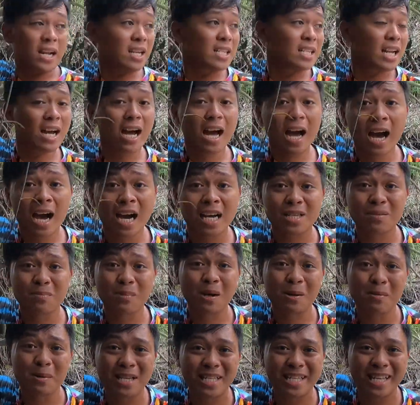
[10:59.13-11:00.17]
Para siyang ahas
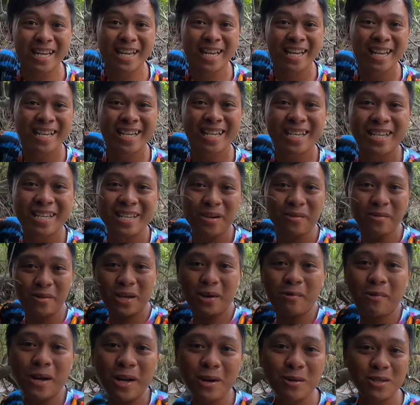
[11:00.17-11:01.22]
mga master. Oh.
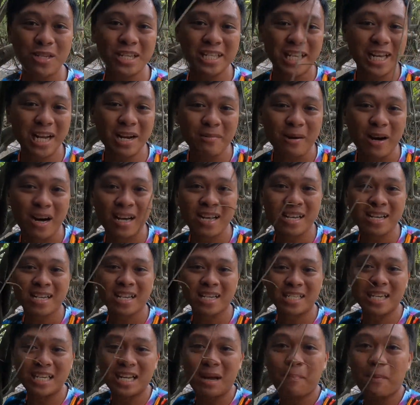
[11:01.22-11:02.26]
Nakuyawan ako sa tiil ba?
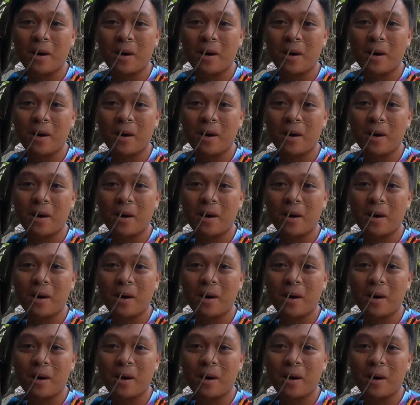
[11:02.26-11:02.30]
Kasi